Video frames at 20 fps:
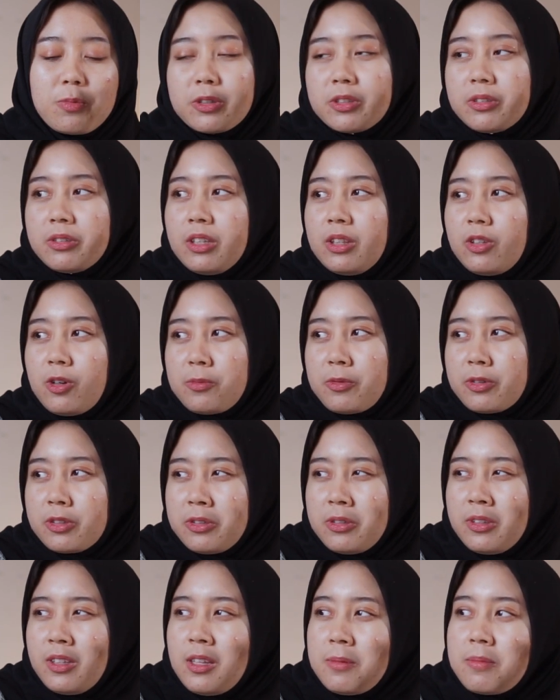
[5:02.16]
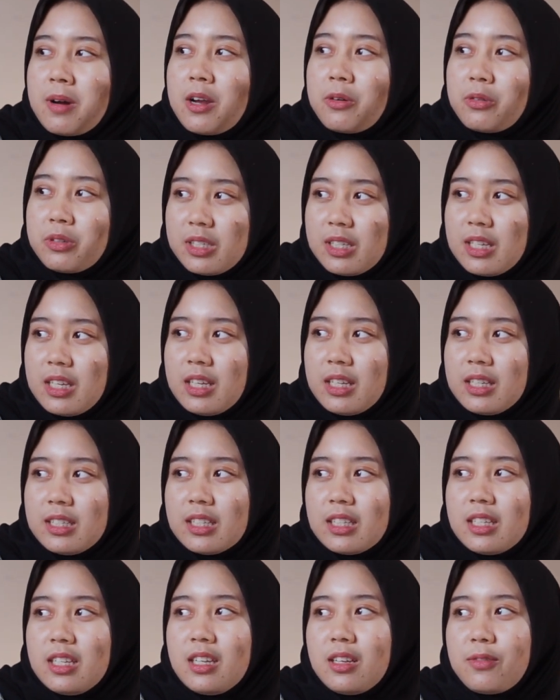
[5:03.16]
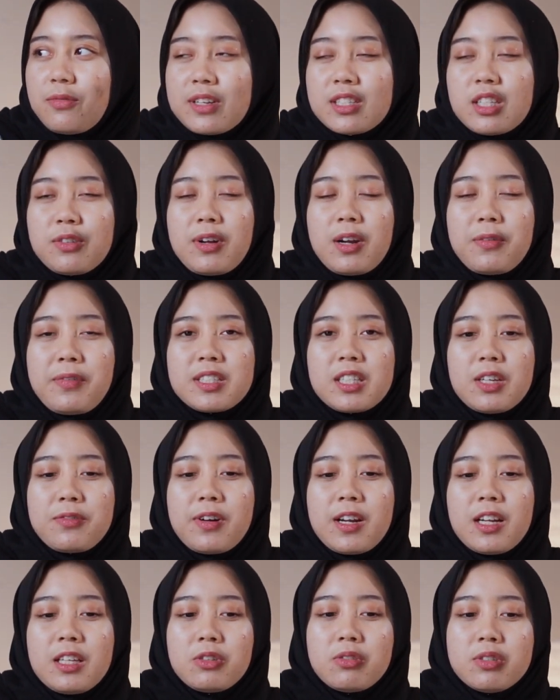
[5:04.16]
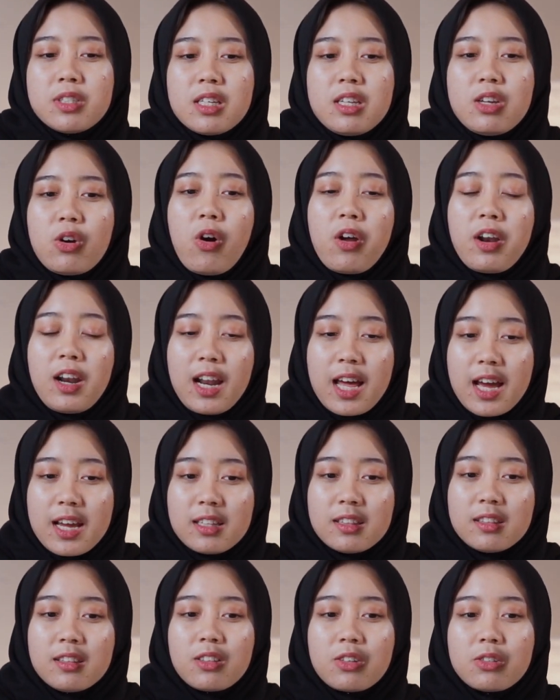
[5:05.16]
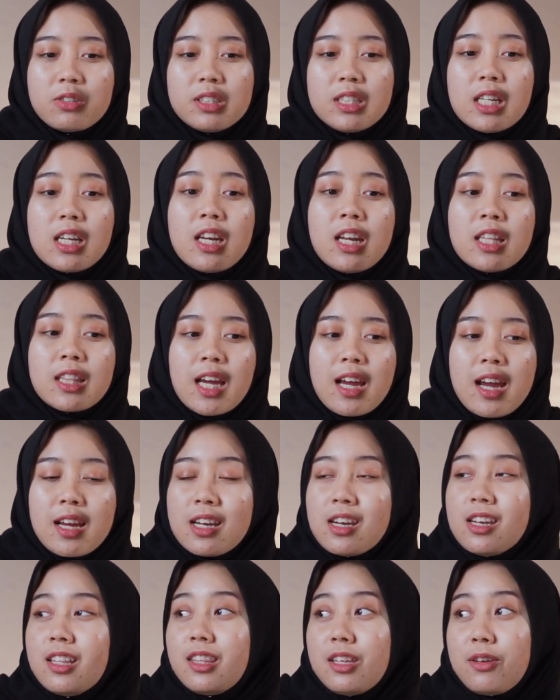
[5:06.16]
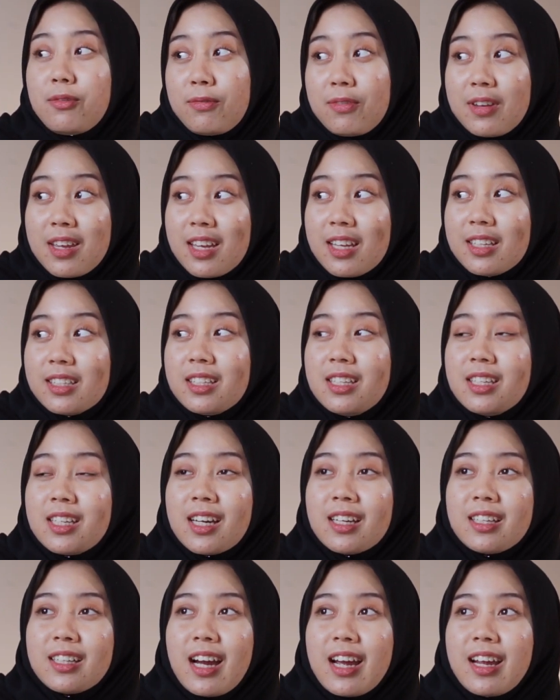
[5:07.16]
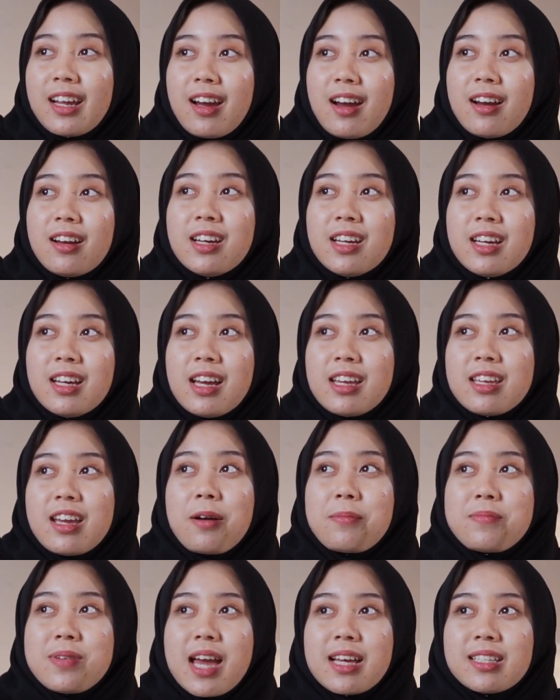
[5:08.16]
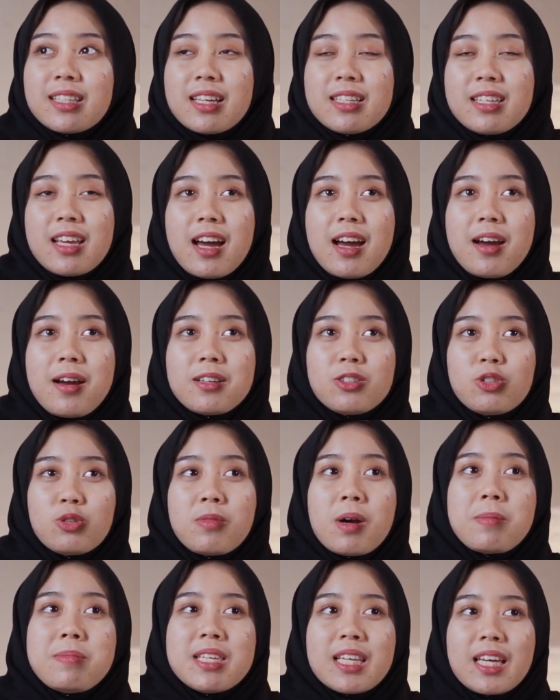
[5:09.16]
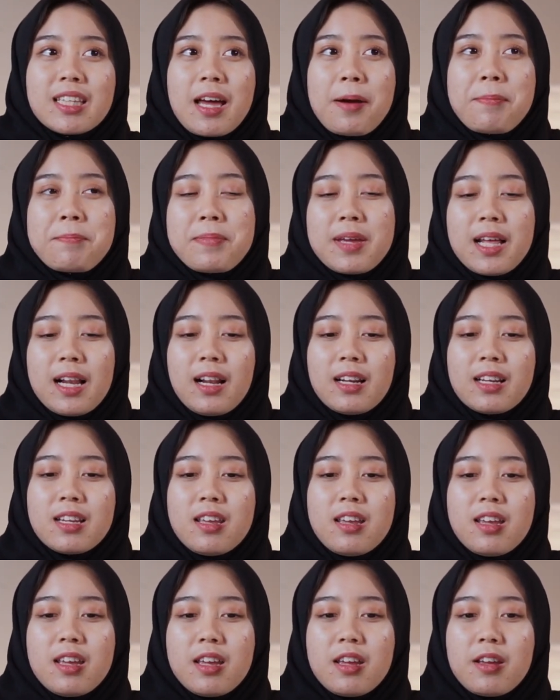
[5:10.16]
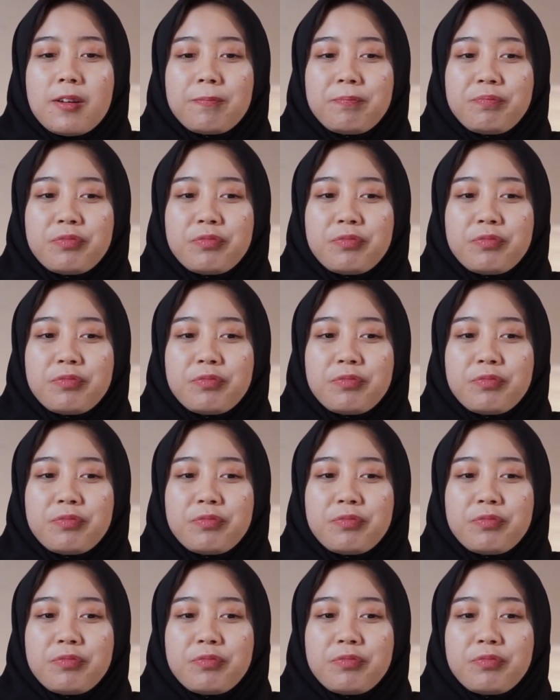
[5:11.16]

opportunity opportunity baru sih ah, jadi festival-festival ah, itu jadi online terus jadi ditayangin di TV jadi kan kayak mm -hmm. yang biasanya cuma bisa tampil di